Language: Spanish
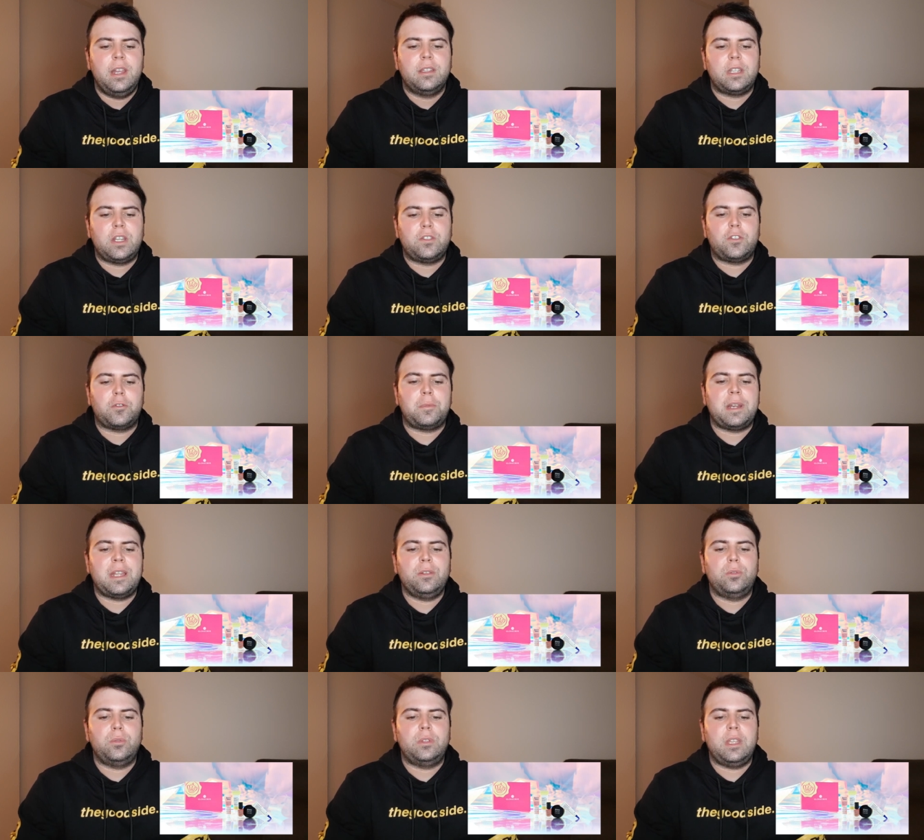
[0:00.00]

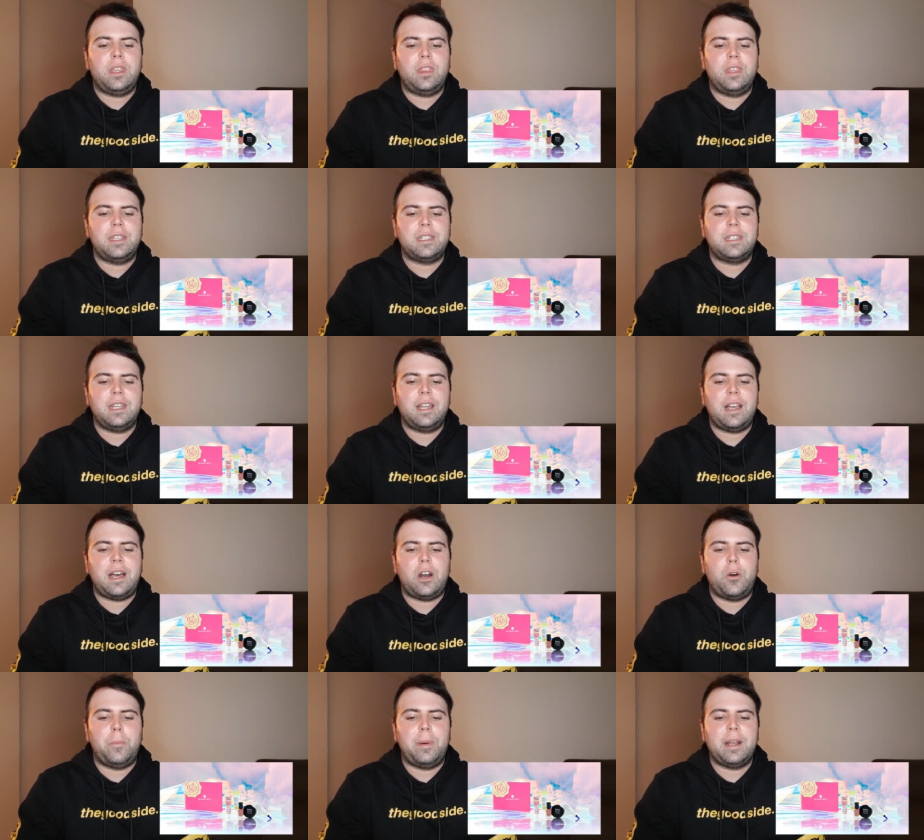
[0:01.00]
transformarán tu tez de seca
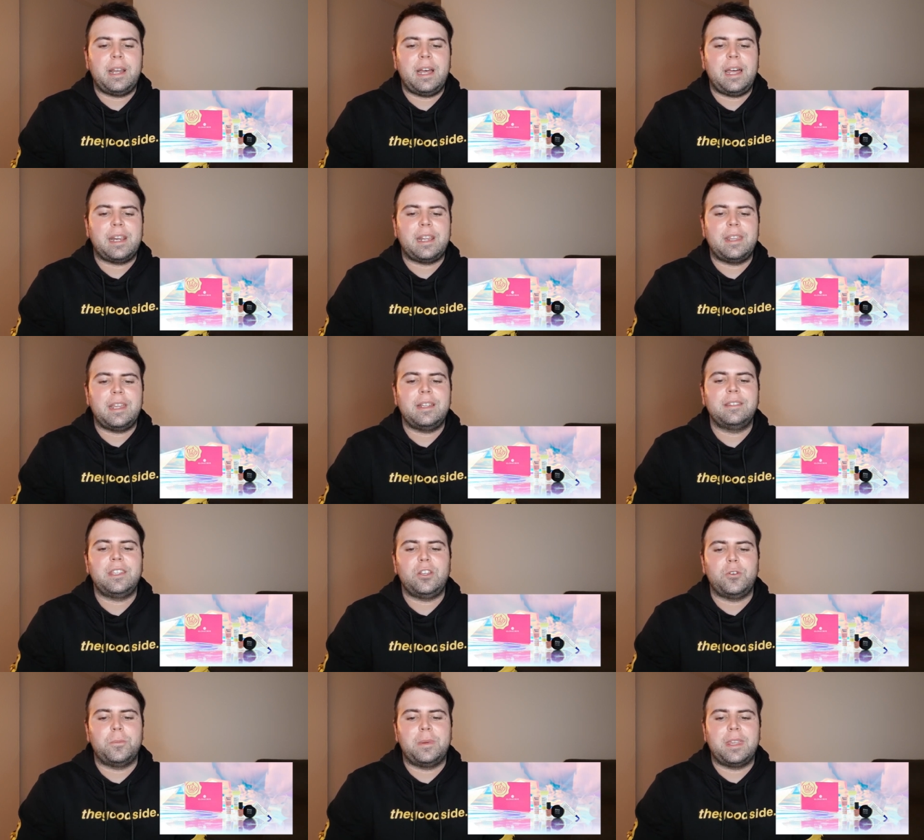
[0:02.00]
a opaca a radiante
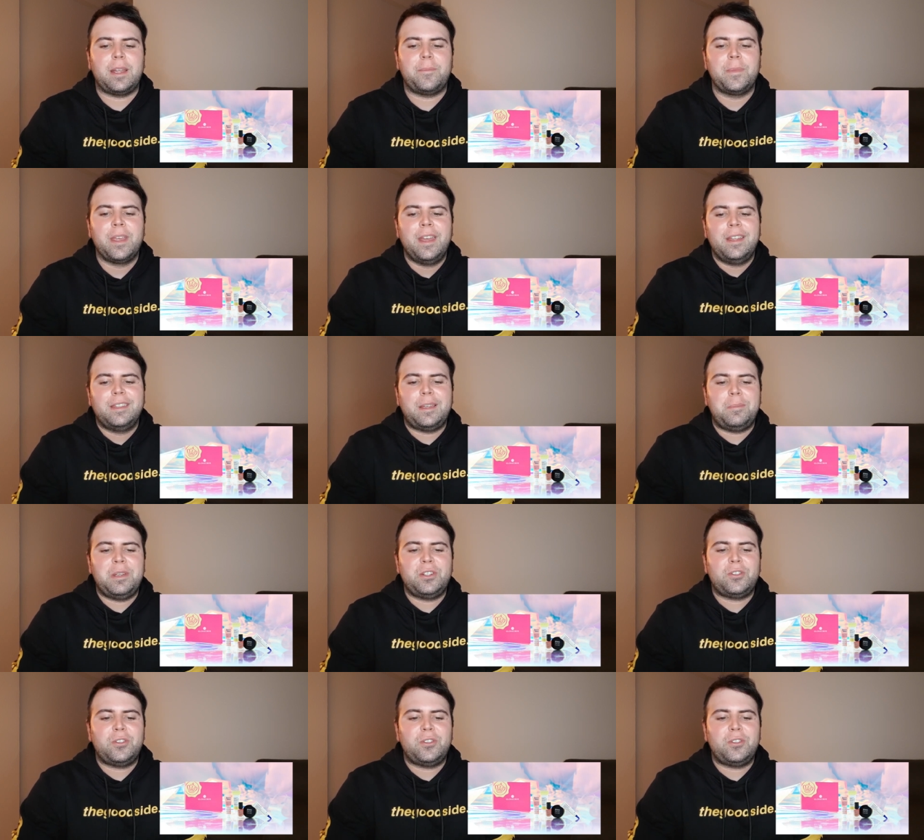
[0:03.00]
y húmeda. También